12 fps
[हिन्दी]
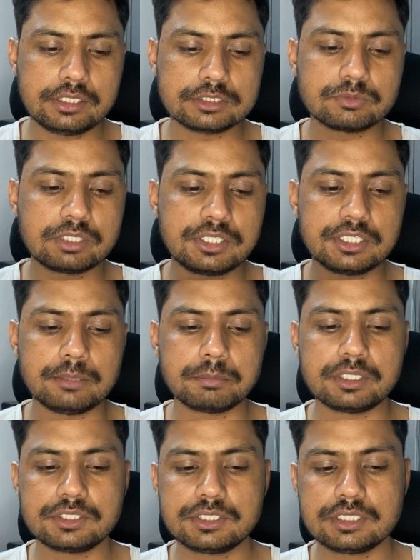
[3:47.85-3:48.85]
इस वाली टीम
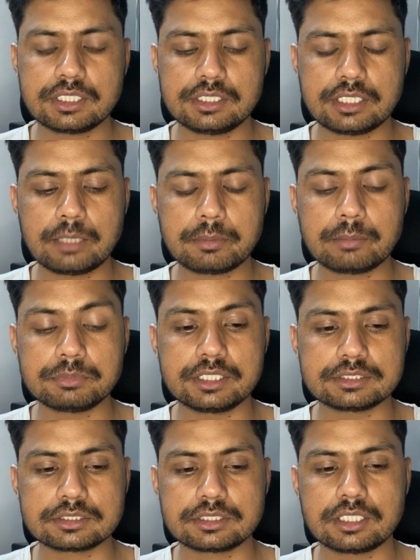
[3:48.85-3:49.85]
पे ठीक है यहाँ पे आप
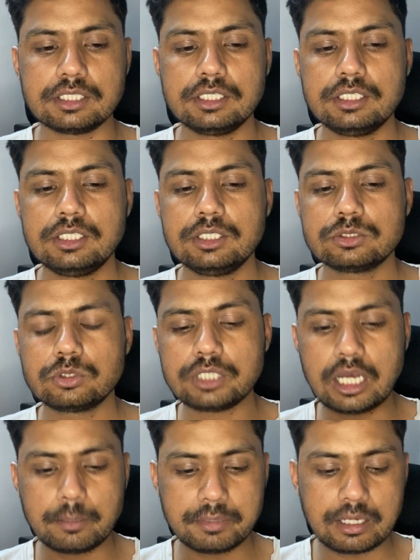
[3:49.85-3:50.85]
देख सकते हैं तो
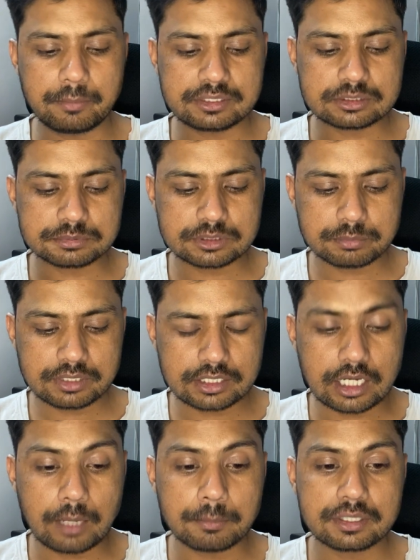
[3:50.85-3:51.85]
यहाँ पे हमें सबसे पहले
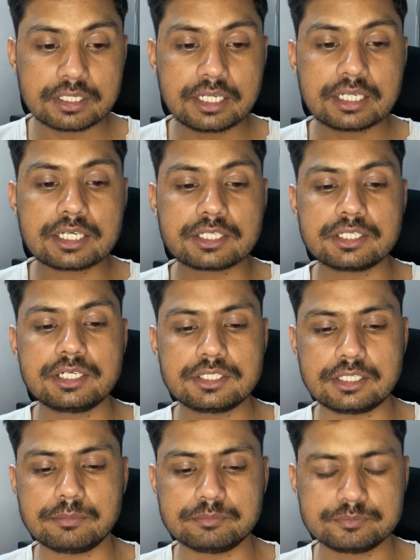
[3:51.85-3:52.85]
काम करना है क्रिएट
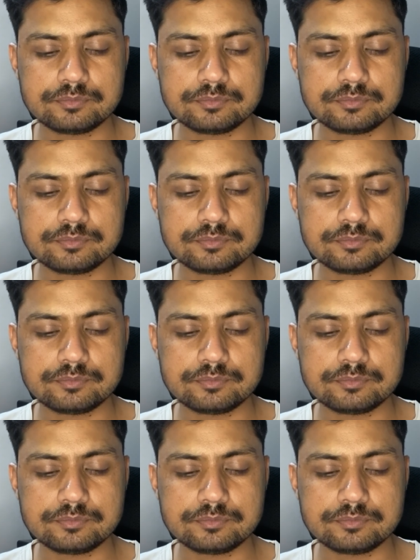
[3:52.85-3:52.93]
टीम